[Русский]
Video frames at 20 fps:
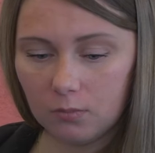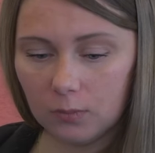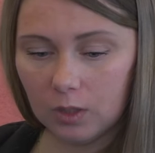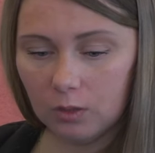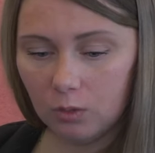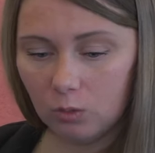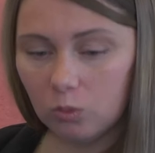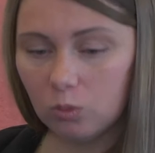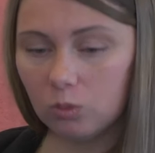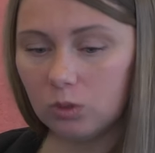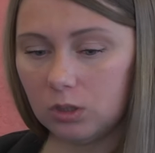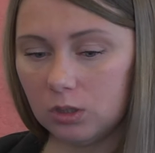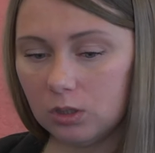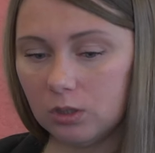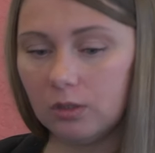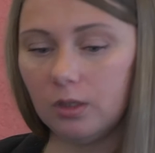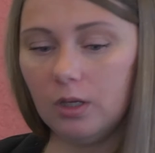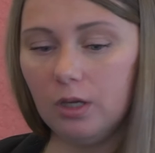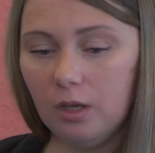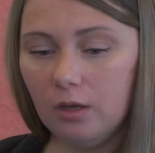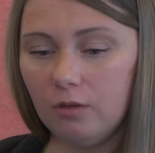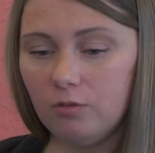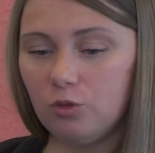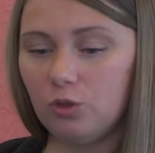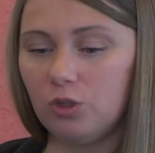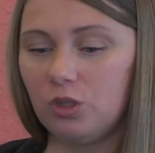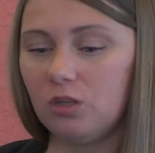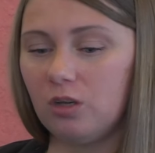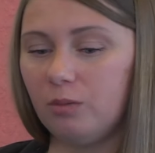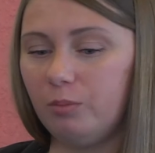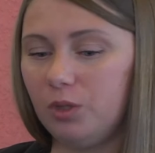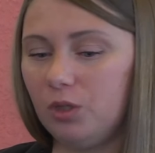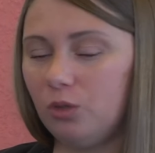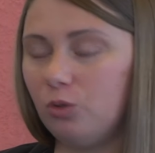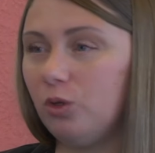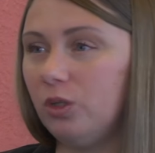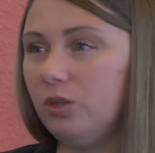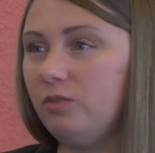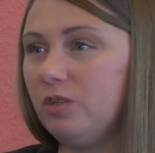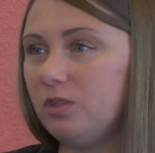ну, это все-таки как бы
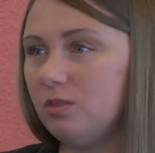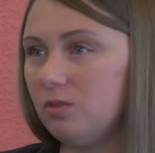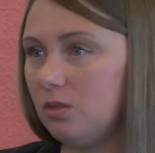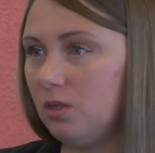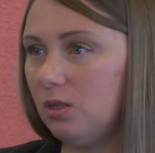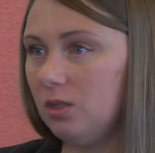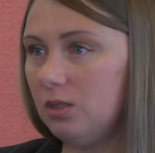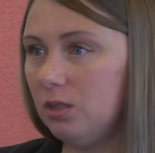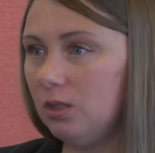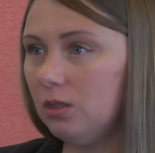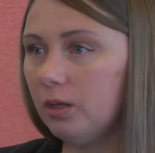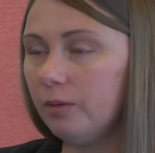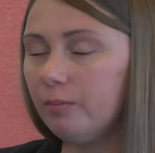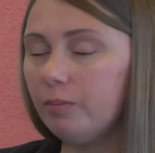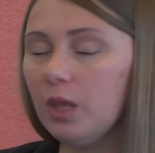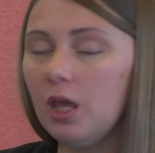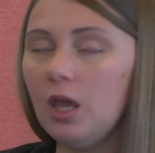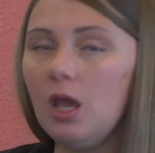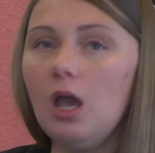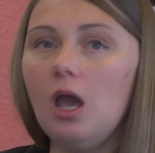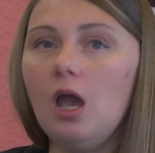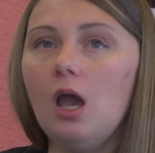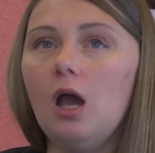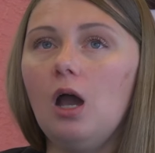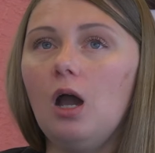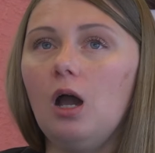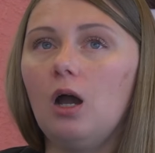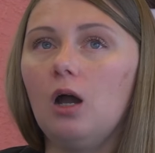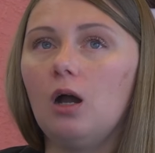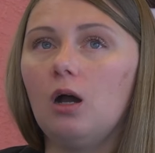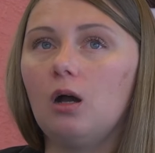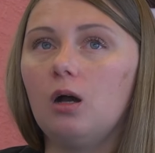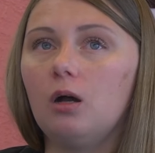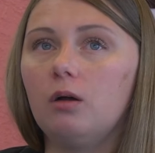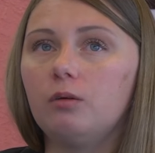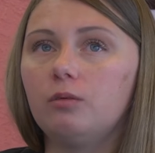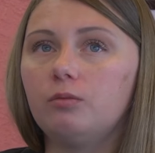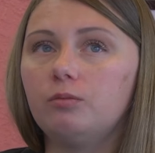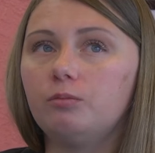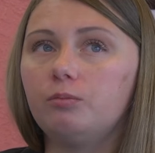такое ответственное дело.
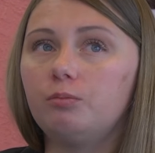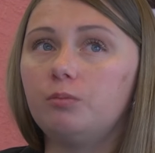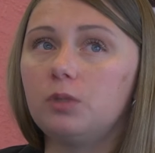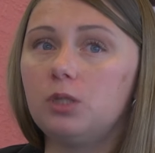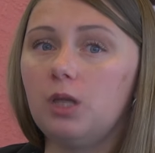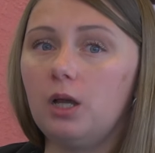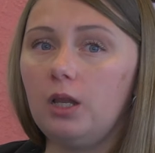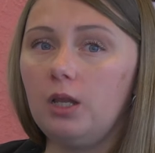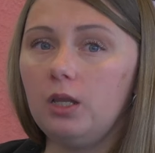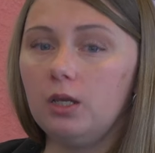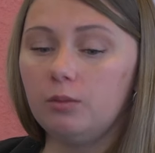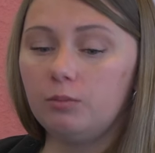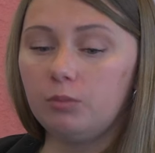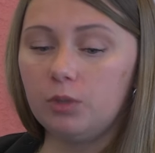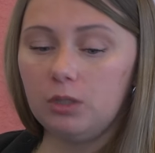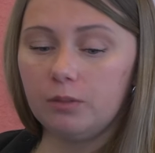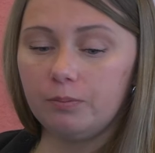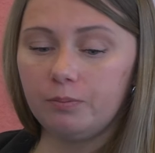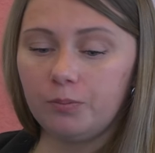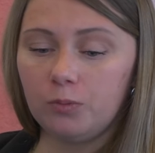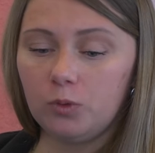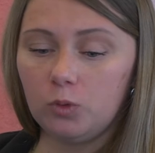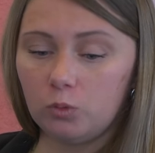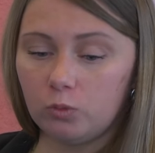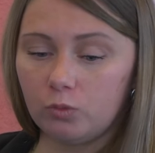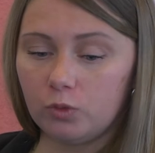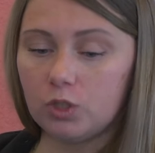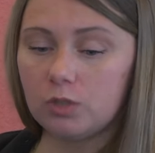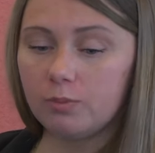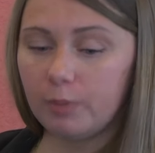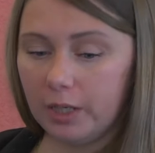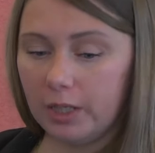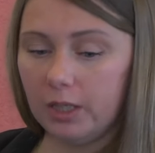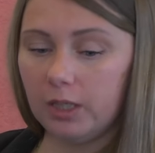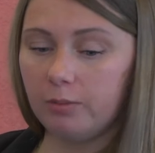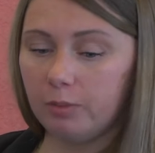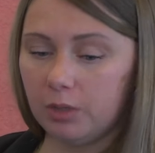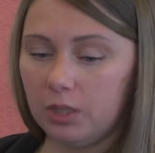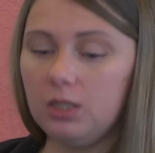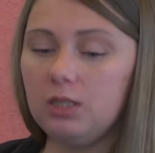А, далее мы, ну вот с
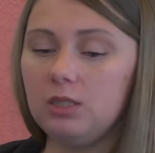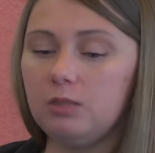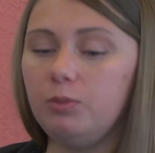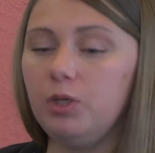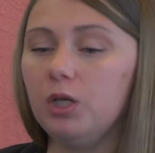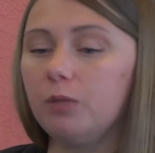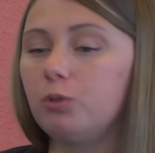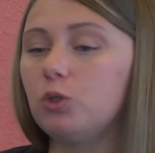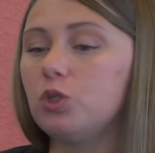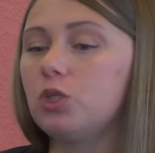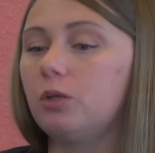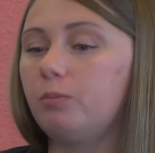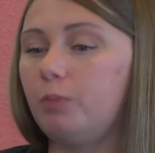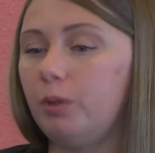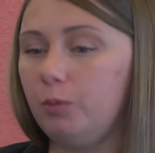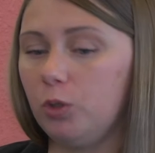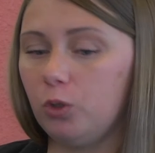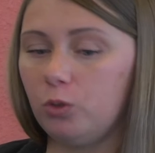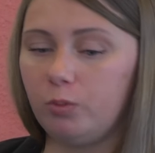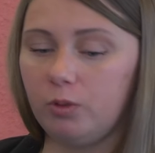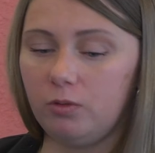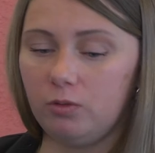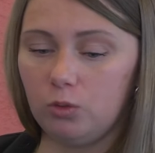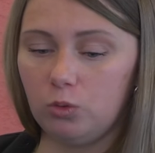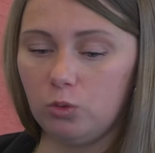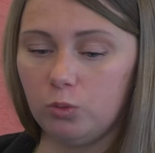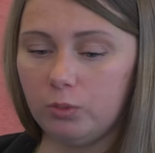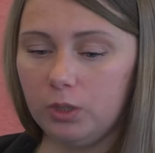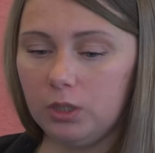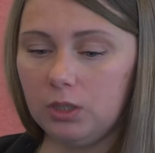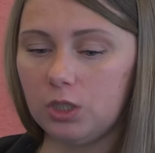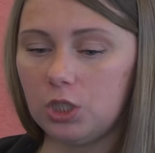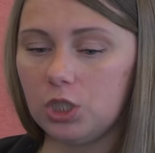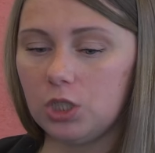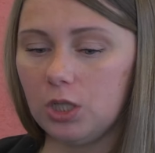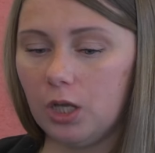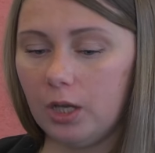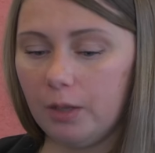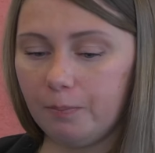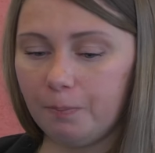маленькими да, детьми, я просто к примеру приведу, мы
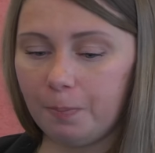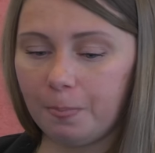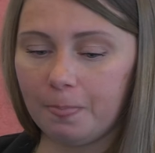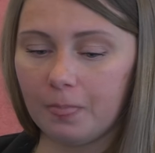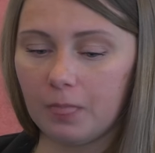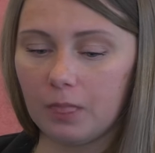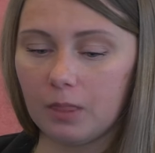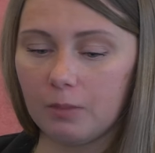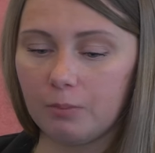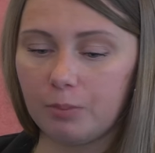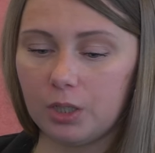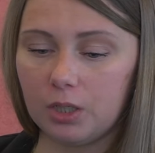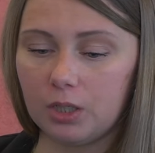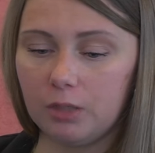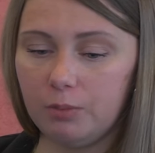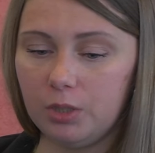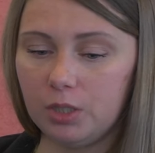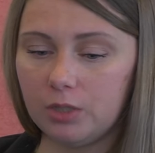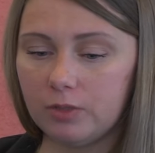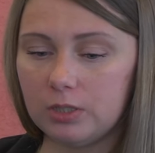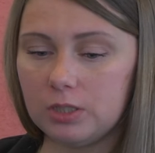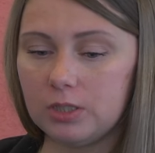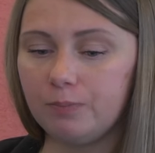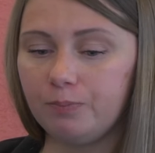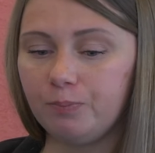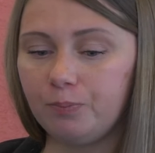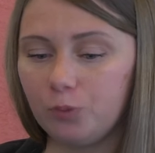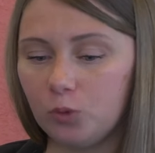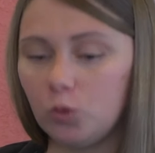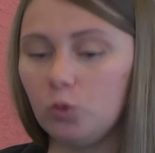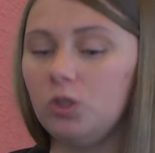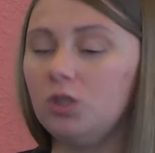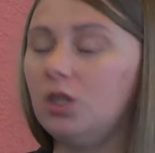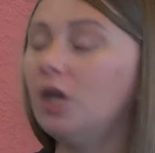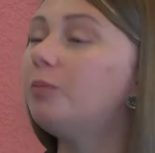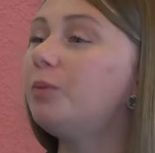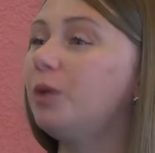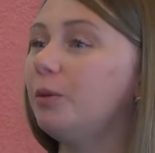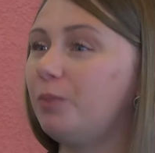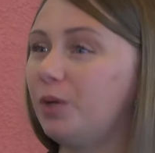начинаем программировать, ну не
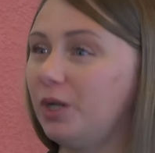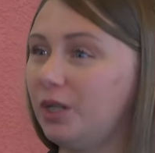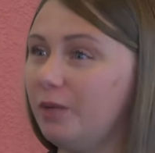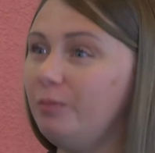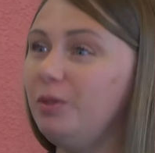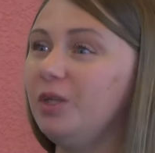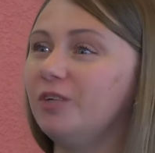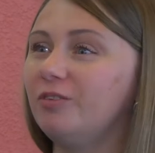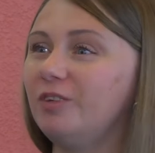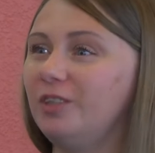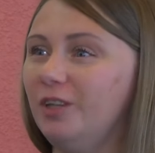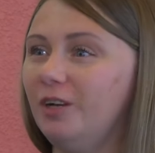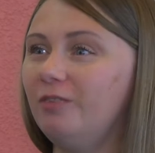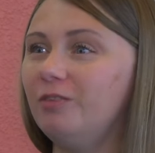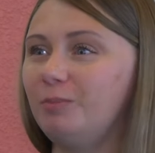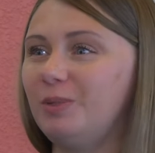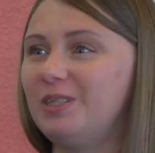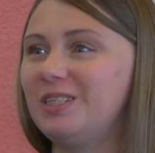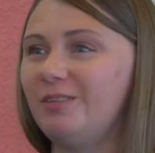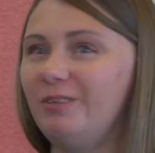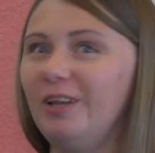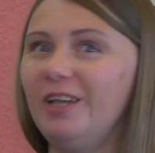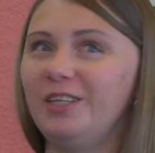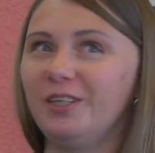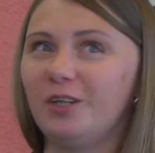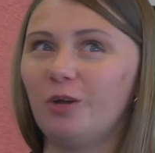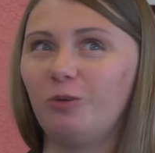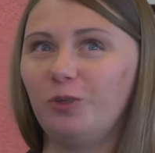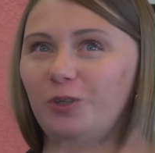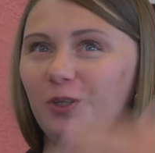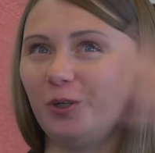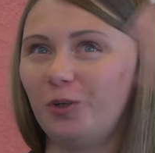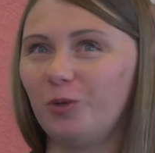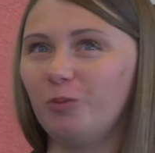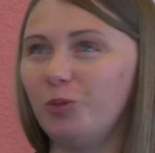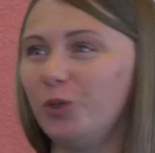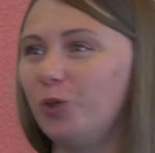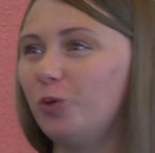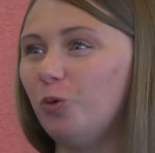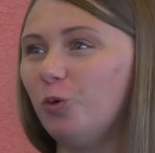так прям программировать, да, вот представляете какой-то
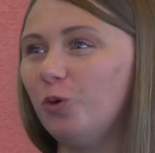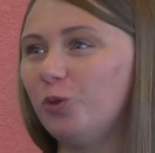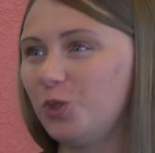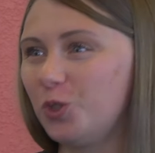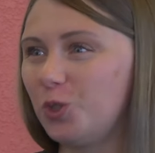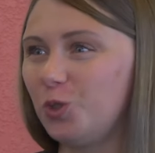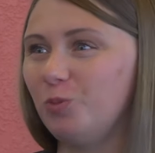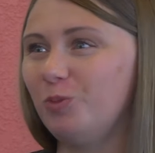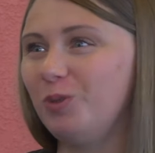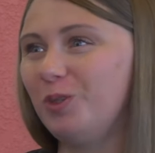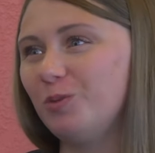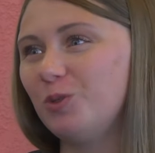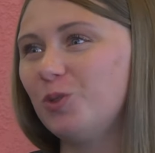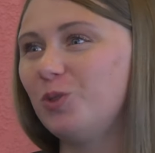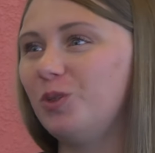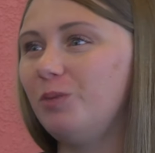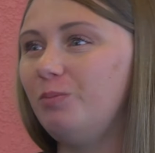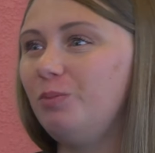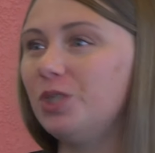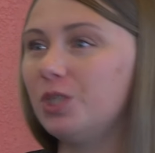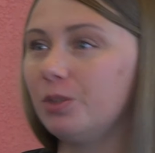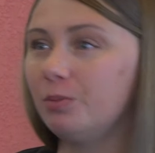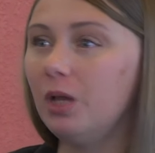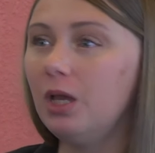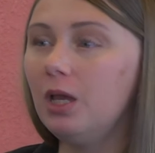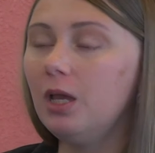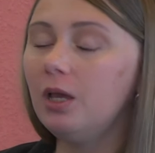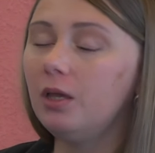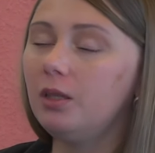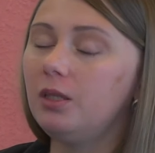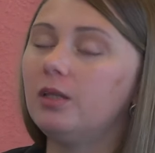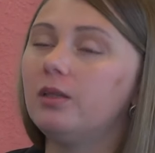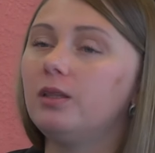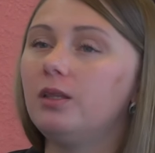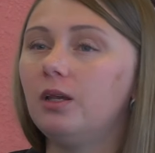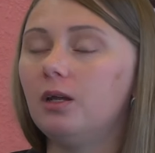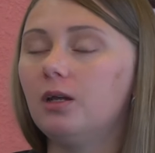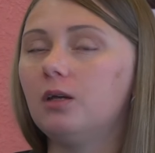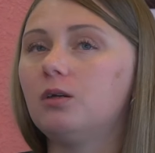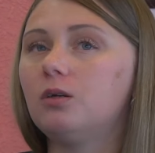огромный код, что мы там что-то пишем. Нет,
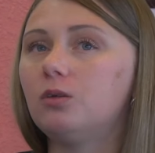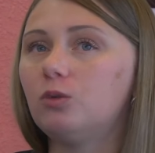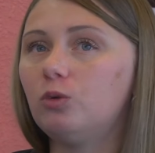для